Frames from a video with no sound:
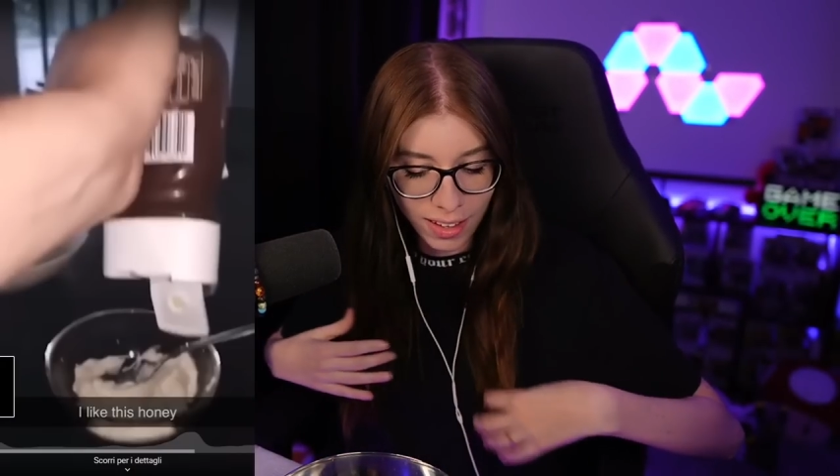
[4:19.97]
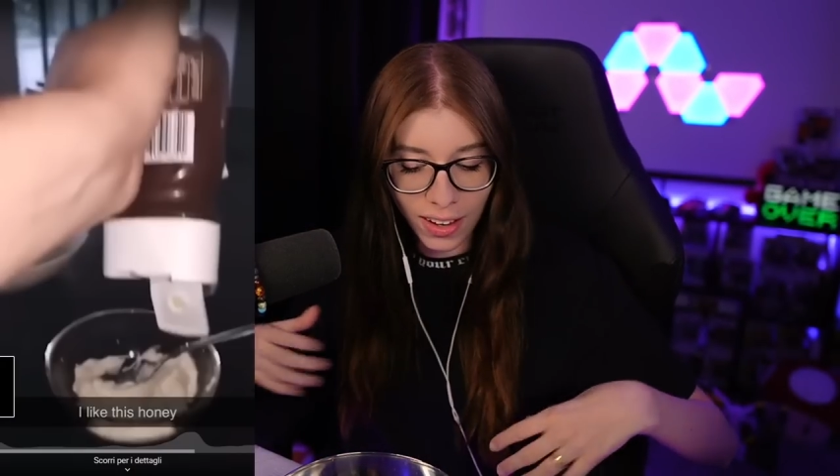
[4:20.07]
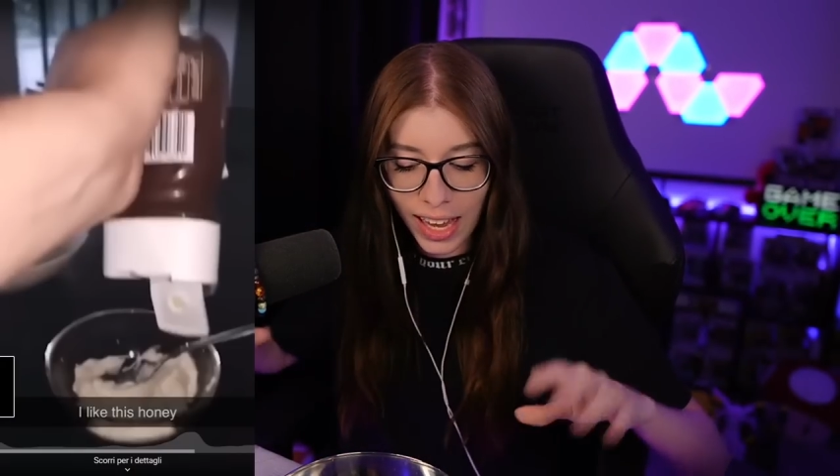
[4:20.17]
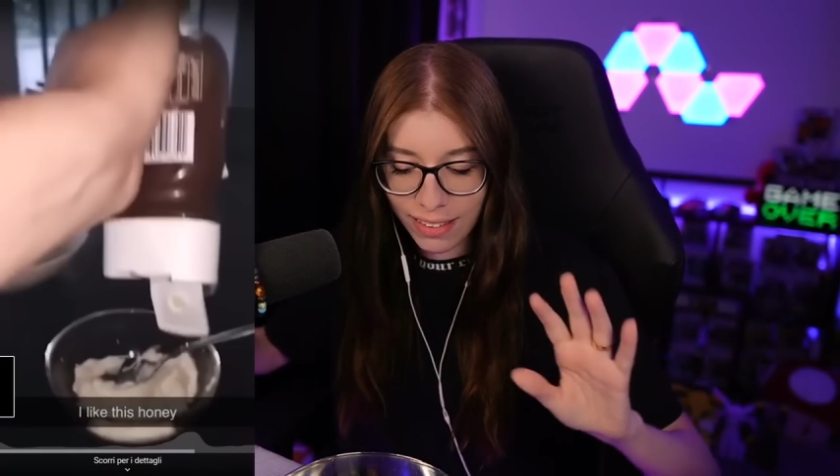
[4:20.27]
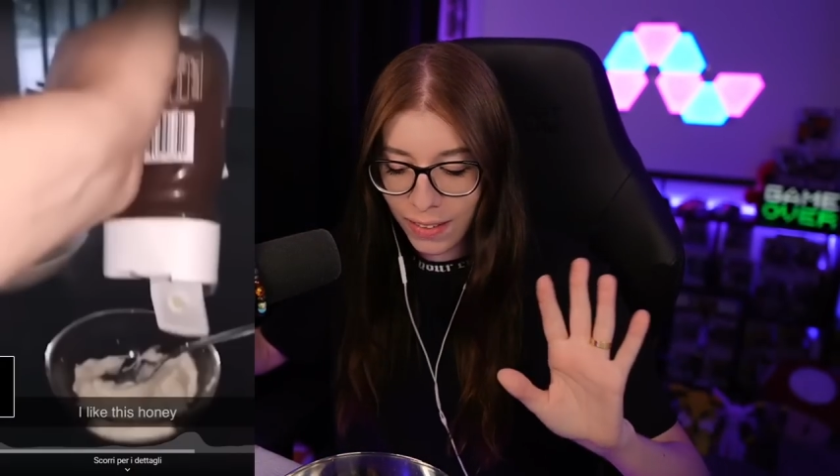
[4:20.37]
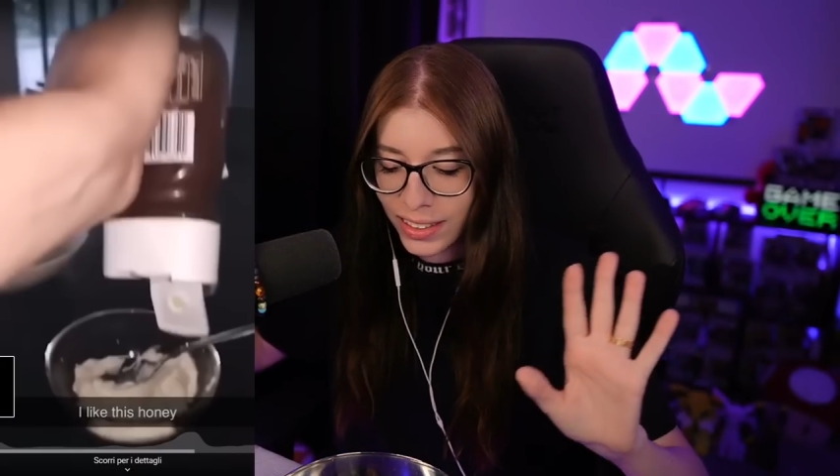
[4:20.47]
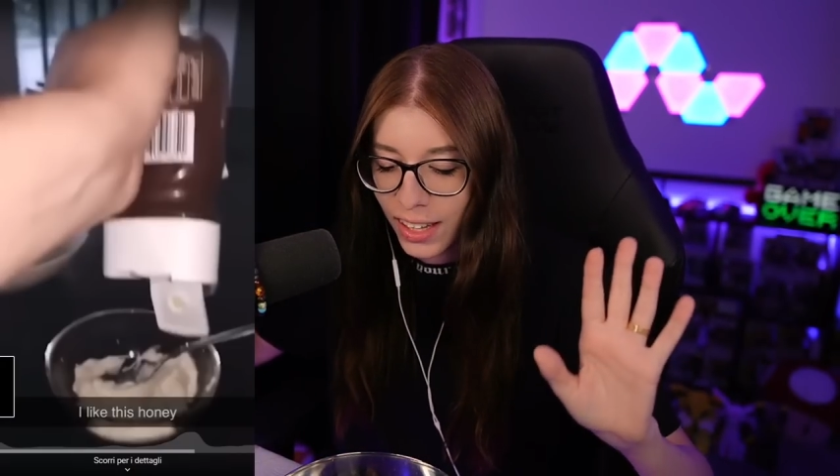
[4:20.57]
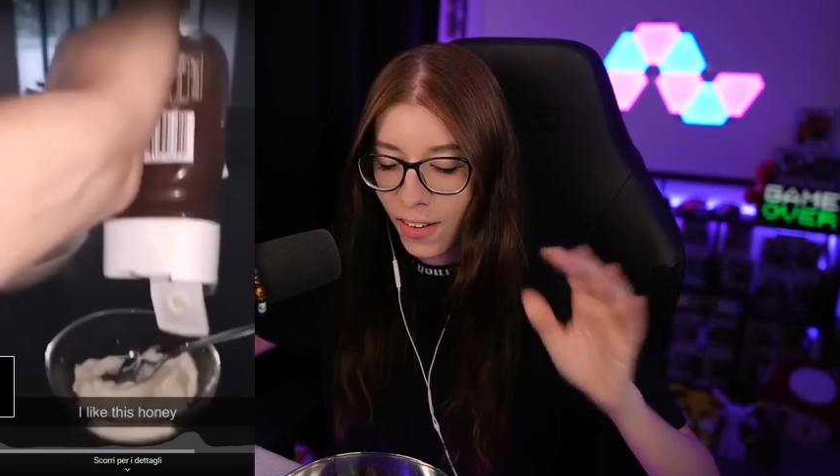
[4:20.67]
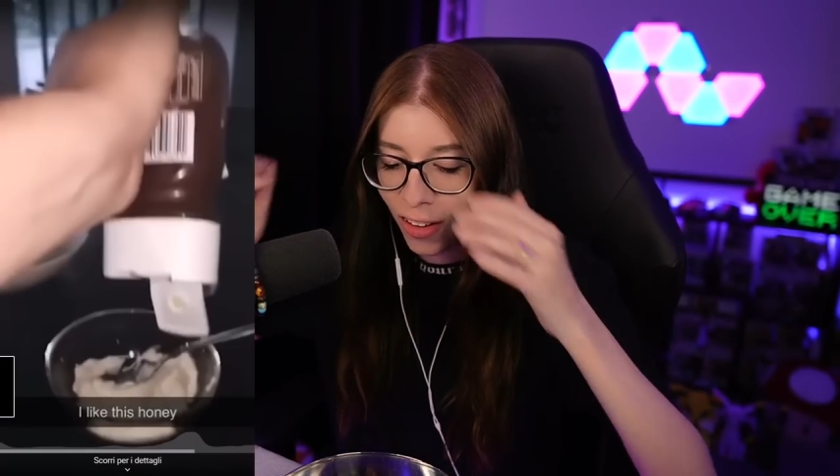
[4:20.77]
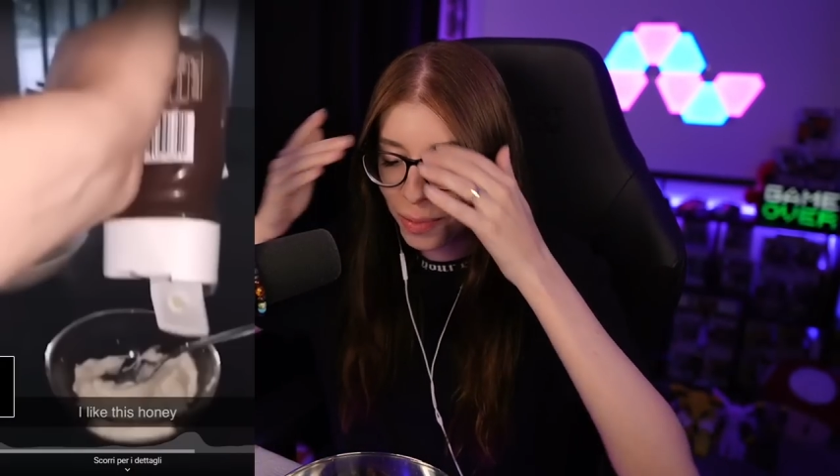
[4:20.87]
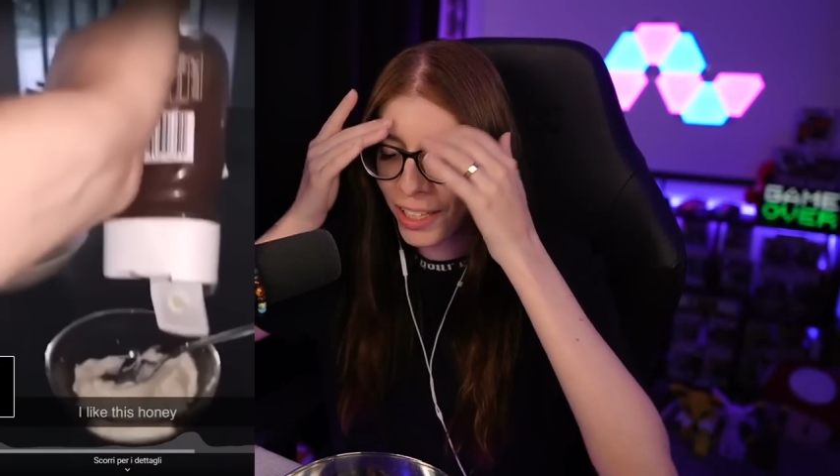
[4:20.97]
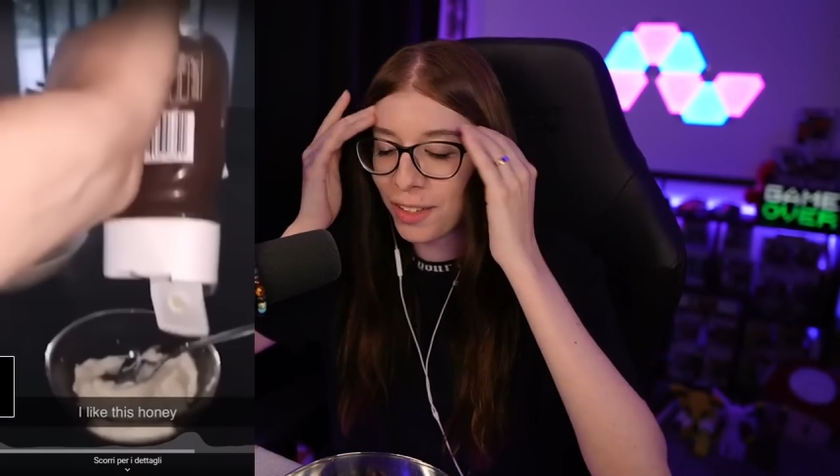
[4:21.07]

Ok, stavolta non ho sputato